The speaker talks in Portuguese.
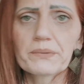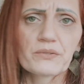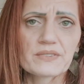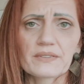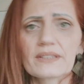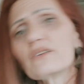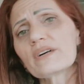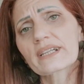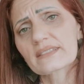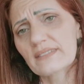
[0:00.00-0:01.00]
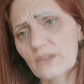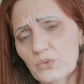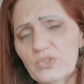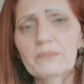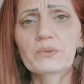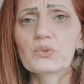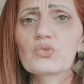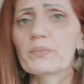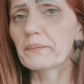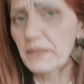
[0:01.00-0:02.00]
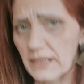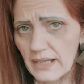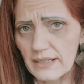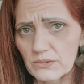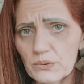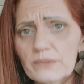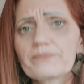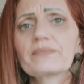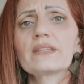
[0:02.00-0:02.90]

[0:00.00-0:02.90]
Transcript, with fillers: porque você não vai gastar com sabão do supermercado